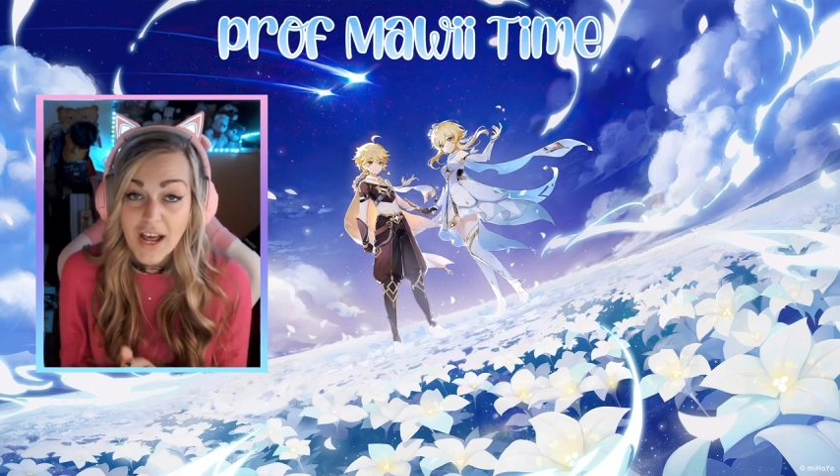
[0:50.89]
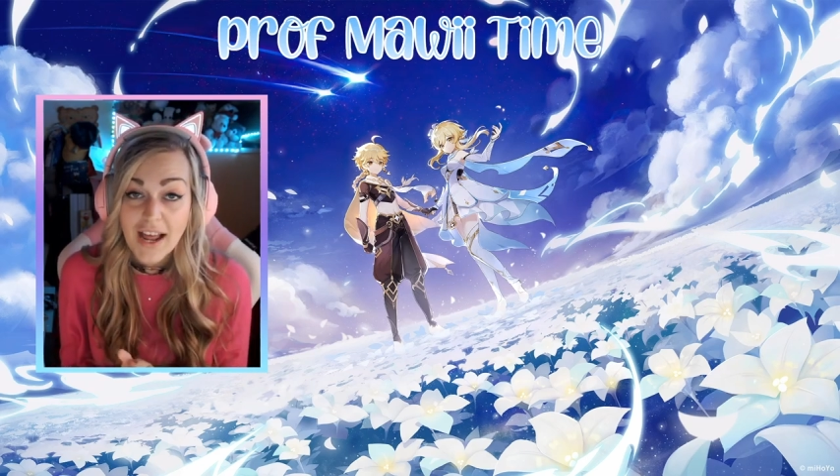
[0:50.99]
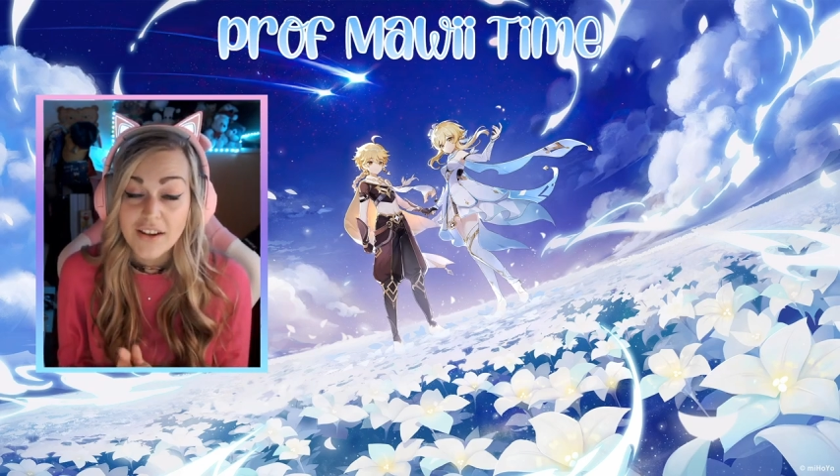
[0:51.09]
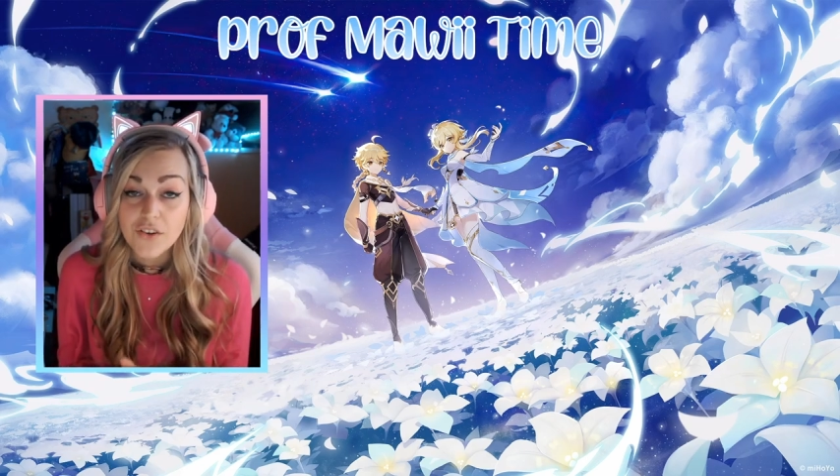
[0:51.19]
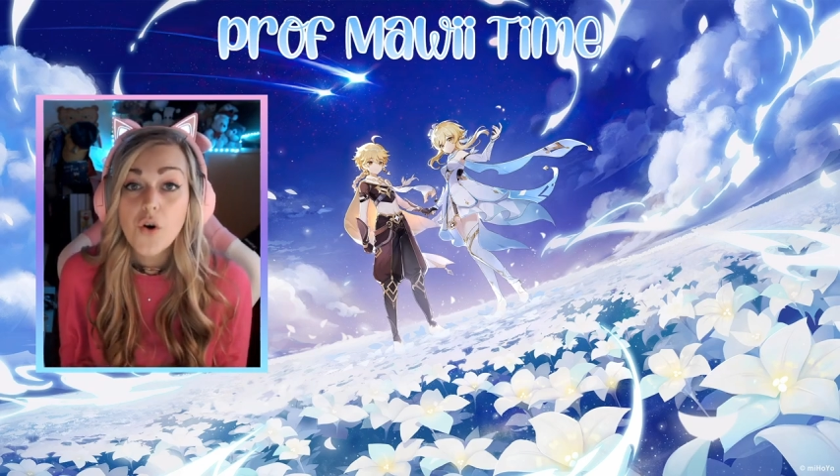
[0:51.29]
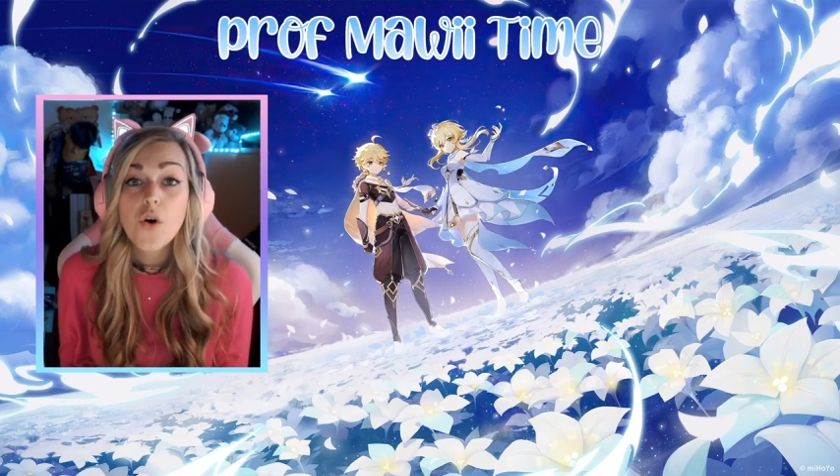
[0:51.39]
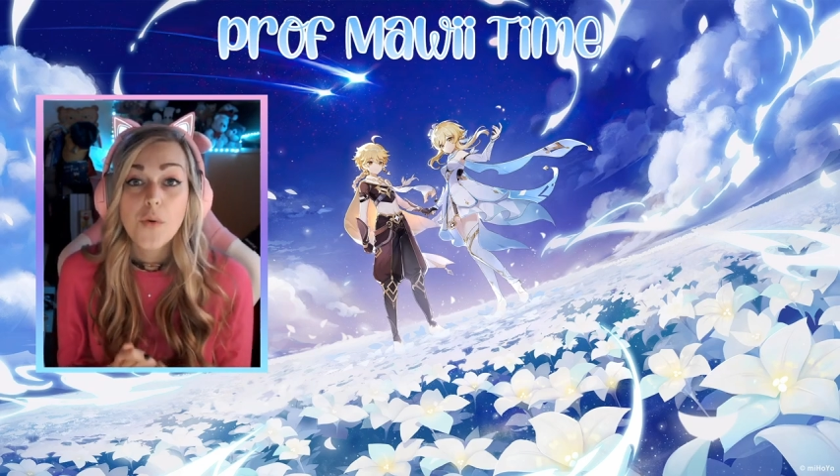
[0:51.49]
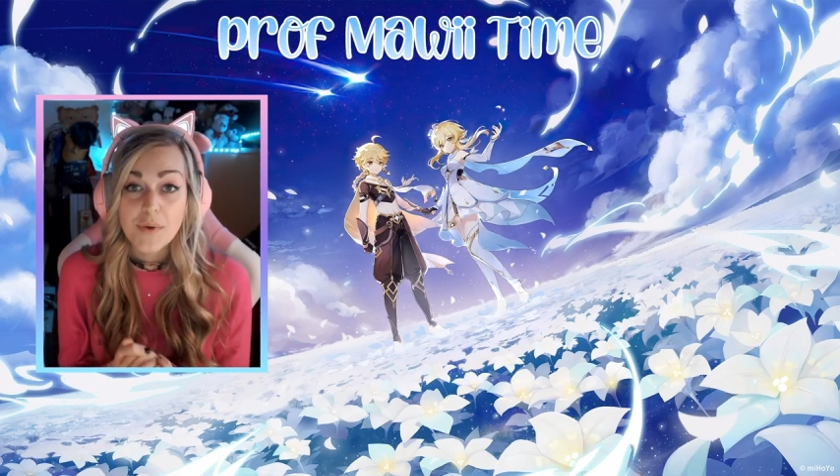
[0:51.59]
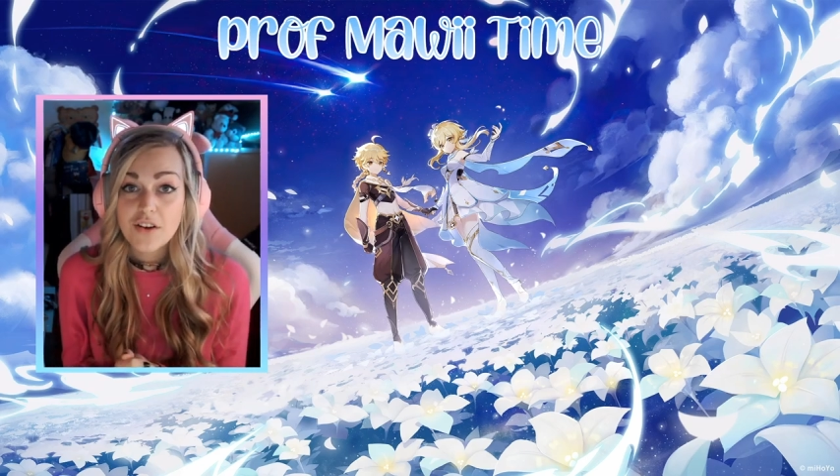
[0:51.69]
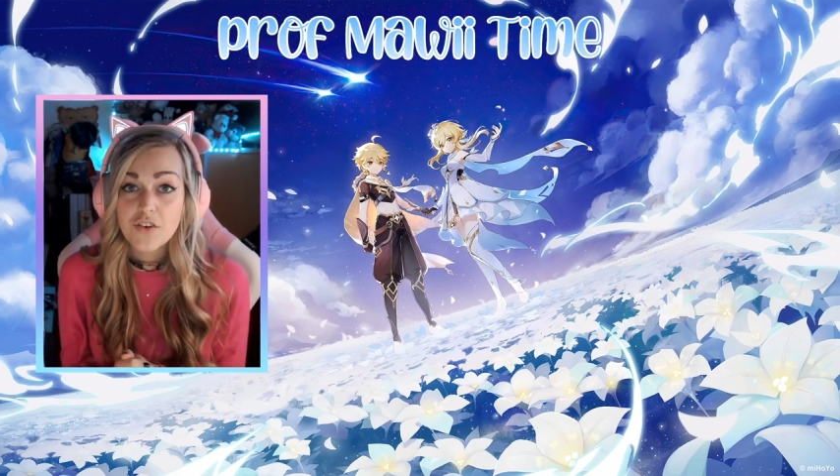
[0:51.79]
anno,
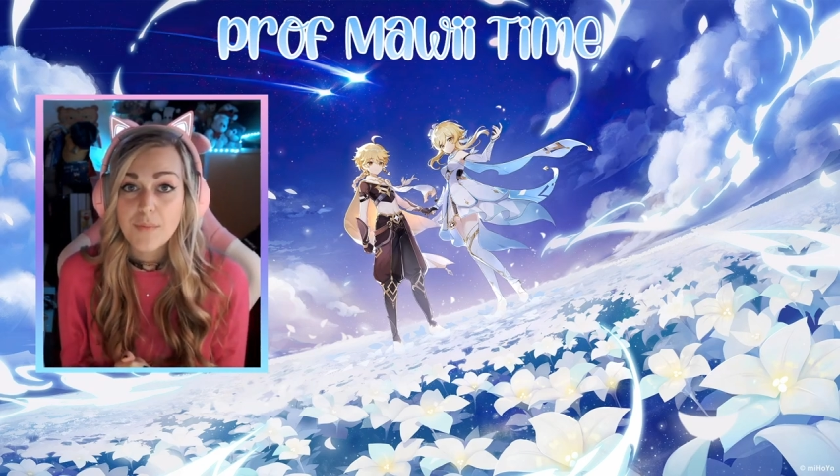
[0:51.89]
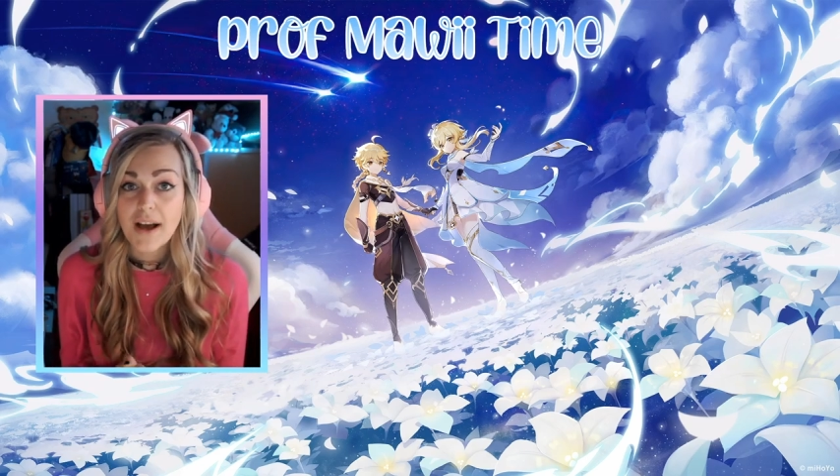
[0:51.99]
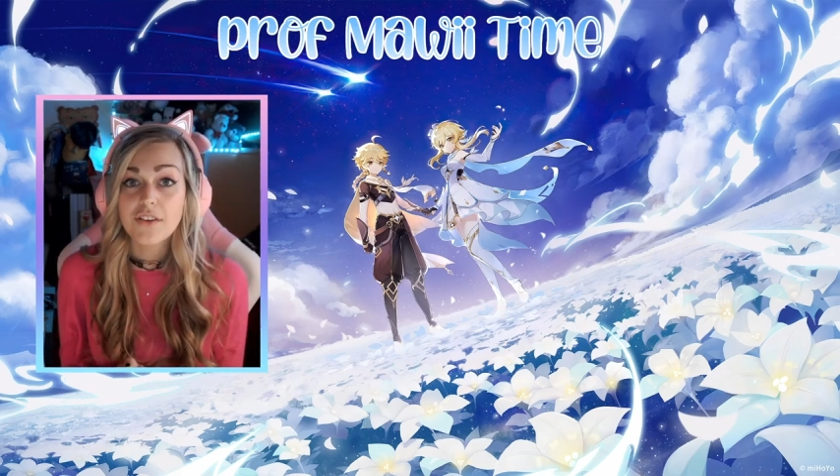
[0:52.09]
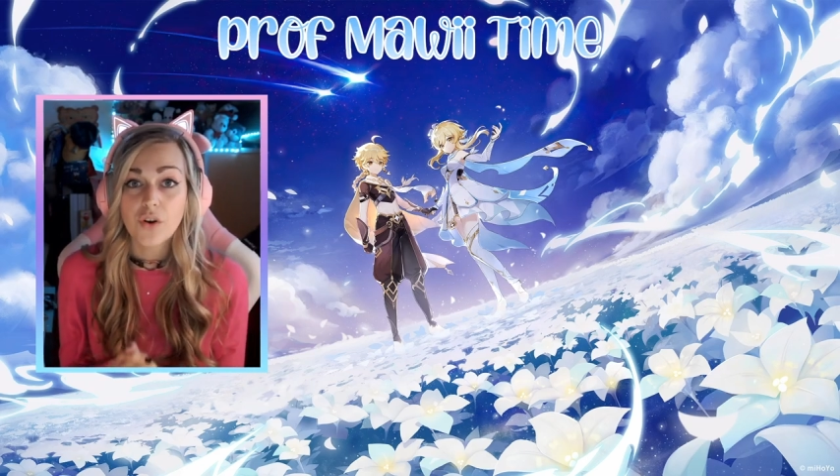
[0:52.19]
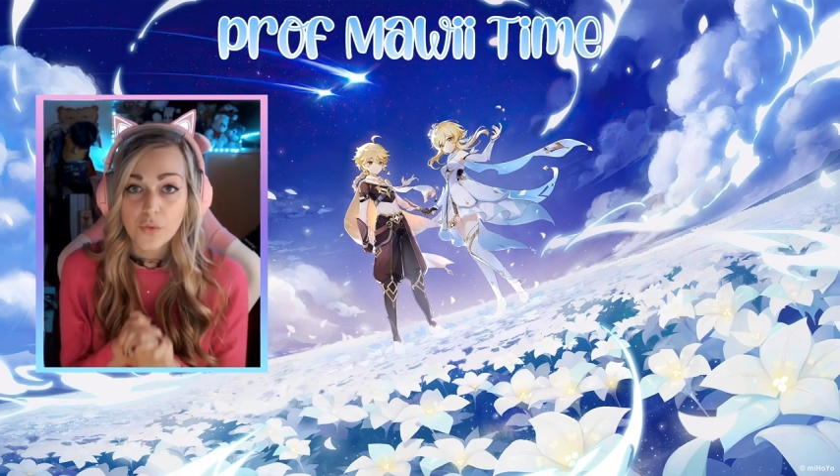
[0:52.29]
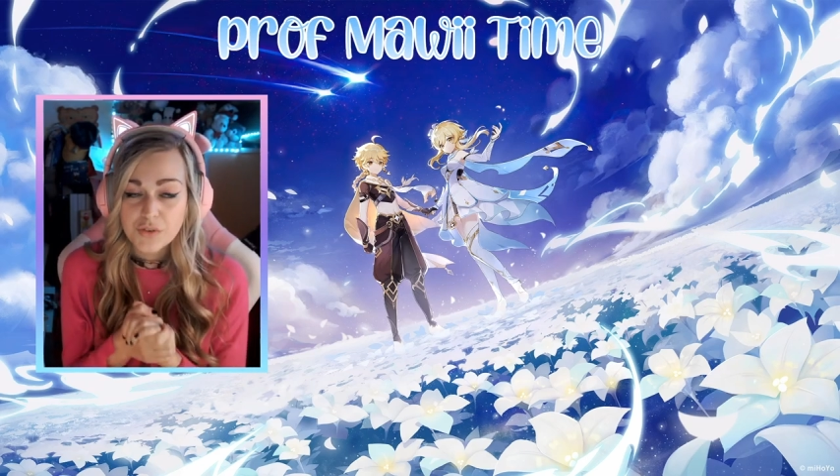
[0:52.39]
mi raccomando,